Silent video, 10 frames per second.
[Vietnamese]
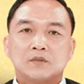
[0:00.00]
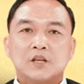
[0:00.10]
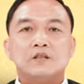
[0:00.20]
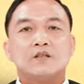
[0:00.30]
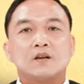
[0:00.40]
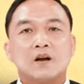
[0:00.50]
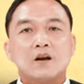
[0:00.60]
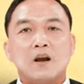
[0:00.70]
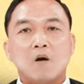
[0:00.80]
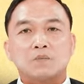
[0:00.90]
Chính sự
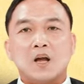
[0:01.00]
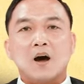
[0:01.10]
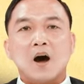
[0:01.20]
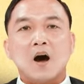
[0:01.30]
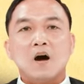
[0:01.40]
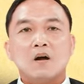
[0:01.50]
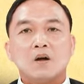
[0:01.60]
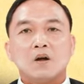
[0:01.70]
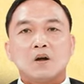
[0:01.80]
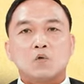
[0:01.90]
cứng lòng thờ ơ
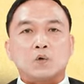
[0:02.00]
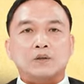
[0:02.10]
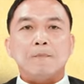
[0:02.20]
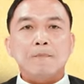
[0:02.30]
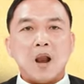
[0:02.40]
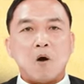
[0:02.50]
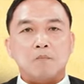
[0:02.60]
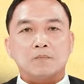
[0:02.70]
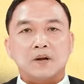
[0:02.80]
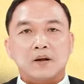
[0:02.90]
của tấm
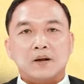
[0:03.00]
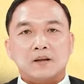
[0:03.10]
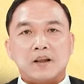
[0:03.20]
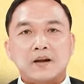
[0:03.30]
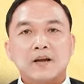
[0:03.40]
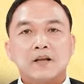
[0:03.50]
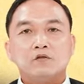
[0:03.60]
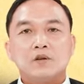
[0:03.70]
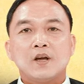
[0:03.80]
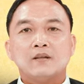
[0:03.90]
lòng đã
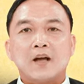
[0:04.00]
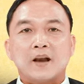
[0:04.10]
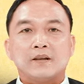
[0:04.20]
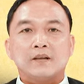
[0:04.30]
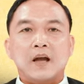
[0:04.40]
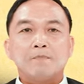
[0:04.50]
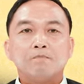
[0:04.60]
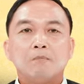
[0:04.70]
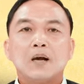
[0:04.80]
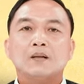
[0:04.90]
khiến cho dân thành
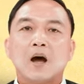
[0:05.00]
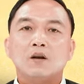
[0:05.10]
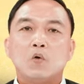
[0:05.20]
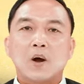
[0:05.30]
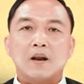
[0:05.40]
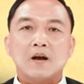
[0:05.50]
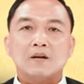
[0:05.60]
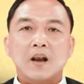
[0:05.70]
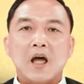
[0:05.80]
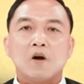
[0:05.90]
đánh mất ân huệ
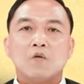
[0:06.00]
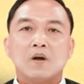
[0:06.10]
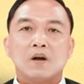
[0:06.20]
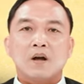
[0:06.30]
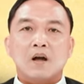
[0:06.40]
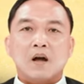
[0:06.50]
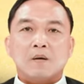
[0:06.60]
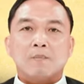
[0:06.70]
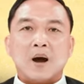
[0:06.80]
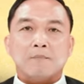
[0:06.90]
lớn lao
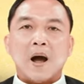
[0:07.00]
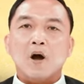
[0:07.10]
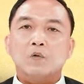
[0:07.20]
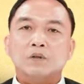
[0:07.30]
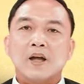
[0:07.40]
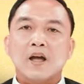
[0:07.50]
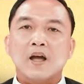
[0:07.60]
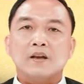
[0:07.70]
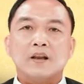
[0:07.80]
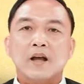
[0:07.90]
mà bao thế
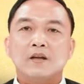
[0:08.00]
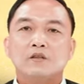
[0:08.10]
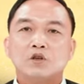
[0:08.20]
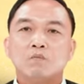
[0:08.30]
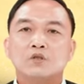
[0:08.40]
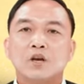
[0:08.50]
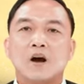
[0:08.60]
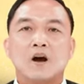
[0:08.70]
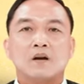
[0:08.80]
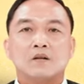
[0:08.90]
hệ nay trông
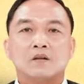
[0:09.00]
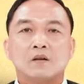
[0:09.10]
chờ.